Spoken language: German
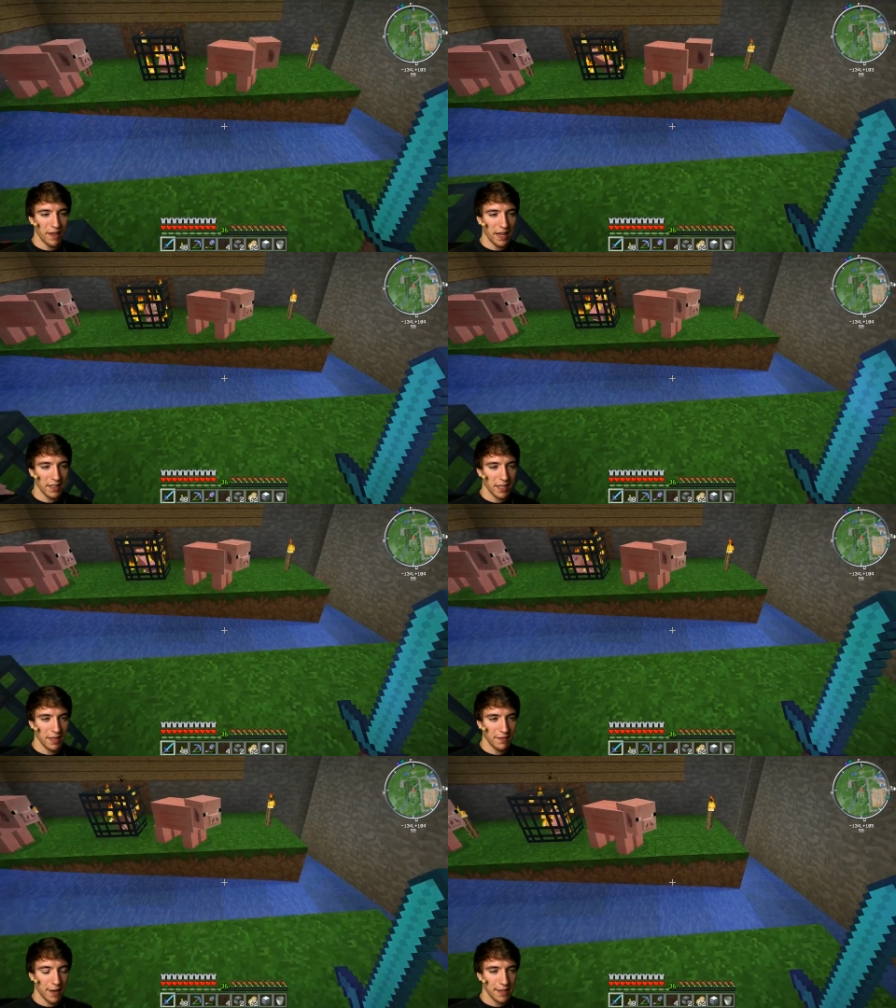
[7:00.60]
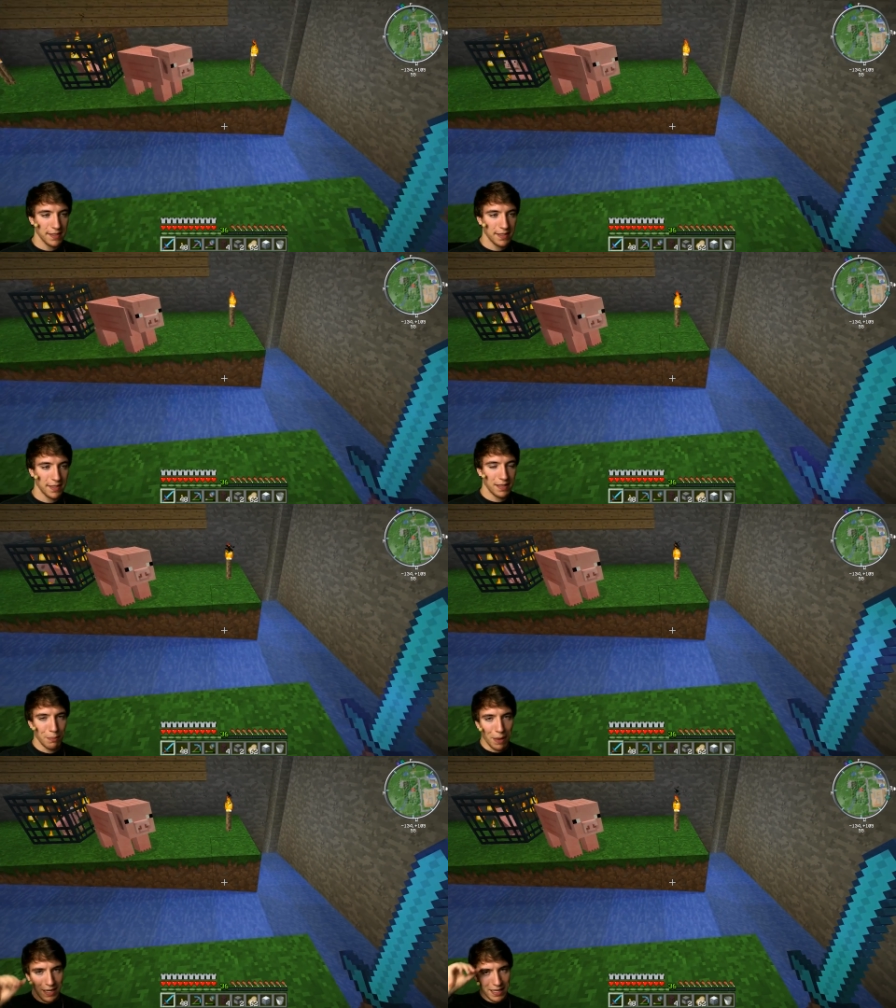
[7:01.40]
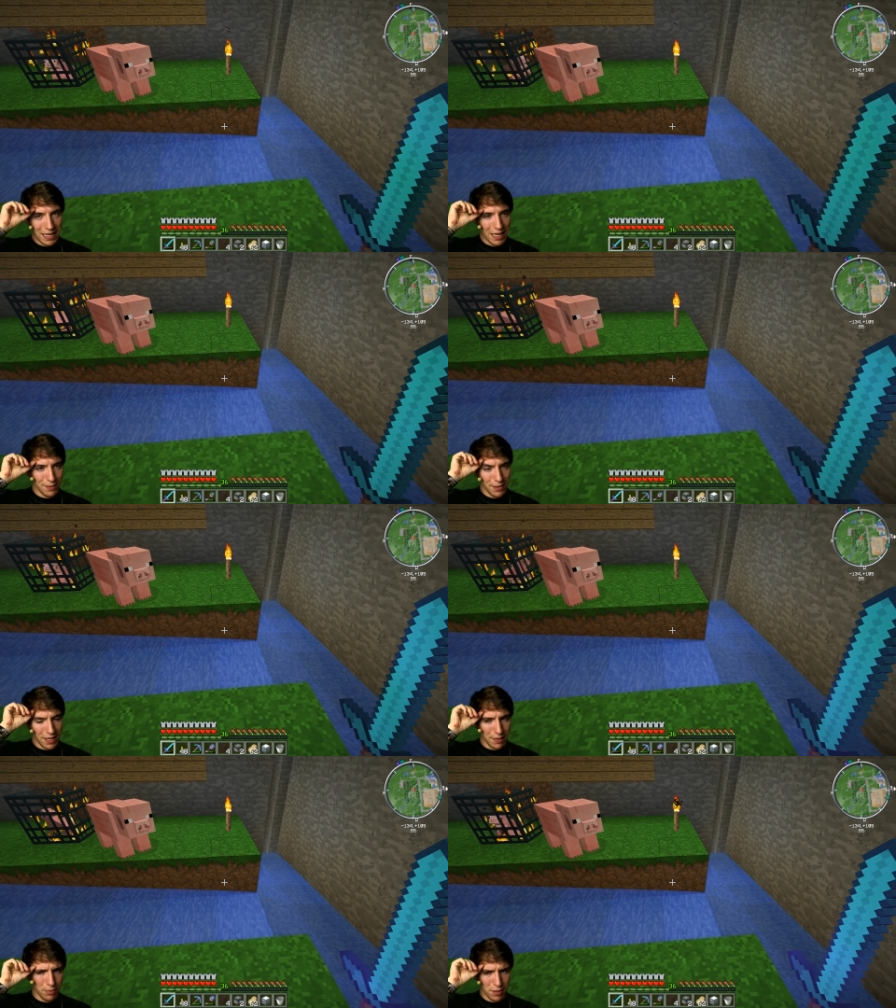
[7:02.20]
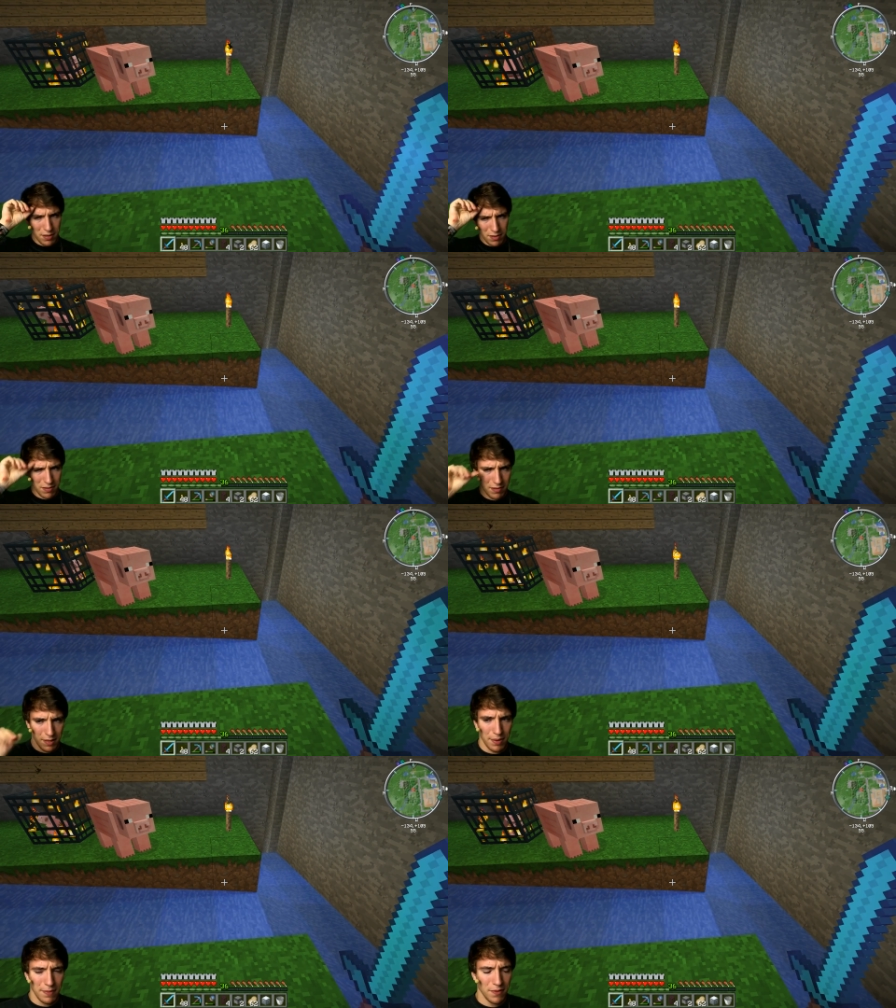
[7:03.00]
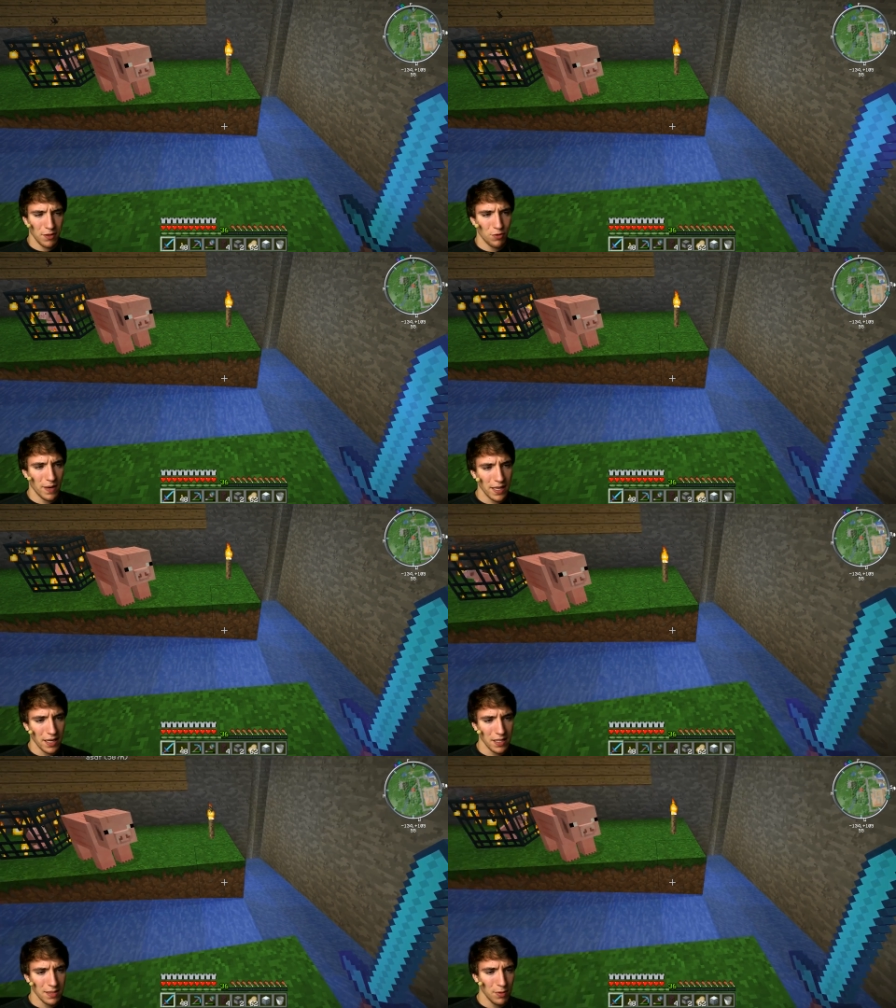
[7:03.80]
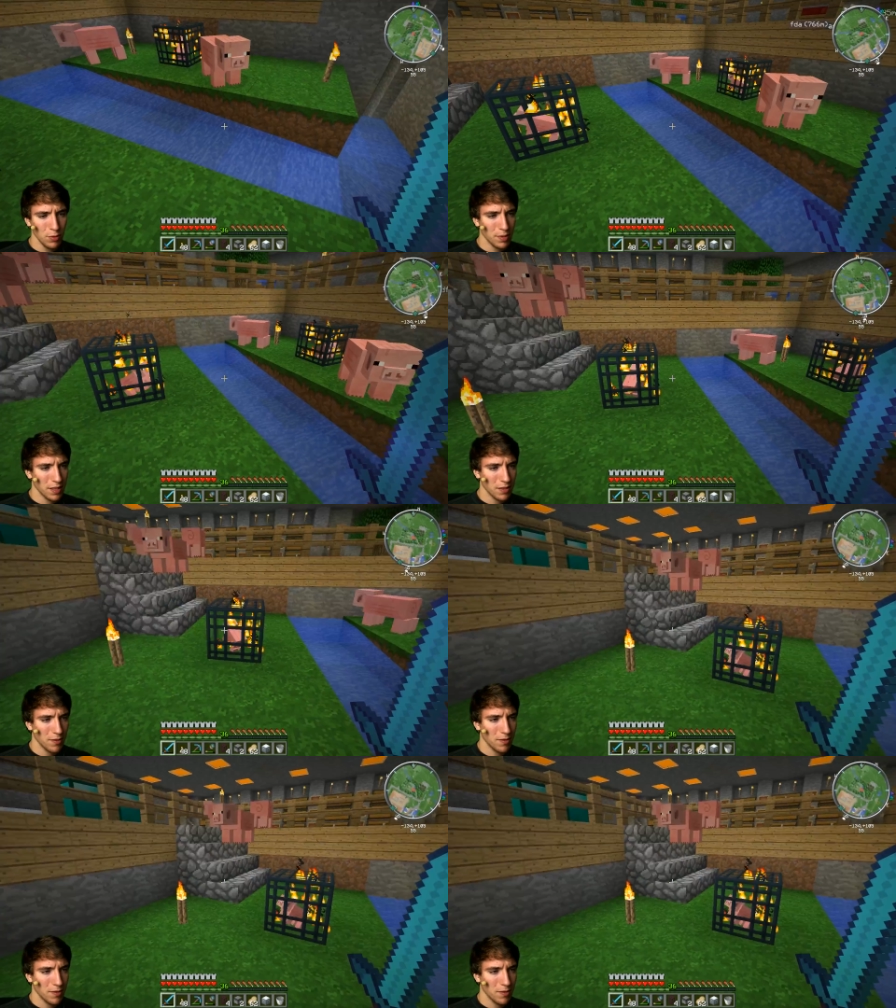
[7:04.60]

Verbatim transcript: Schwerter geben, weißt du, die machen die gleich wieder kaputt. Da bleibt von den Schweinen gar nichts mehr übrig.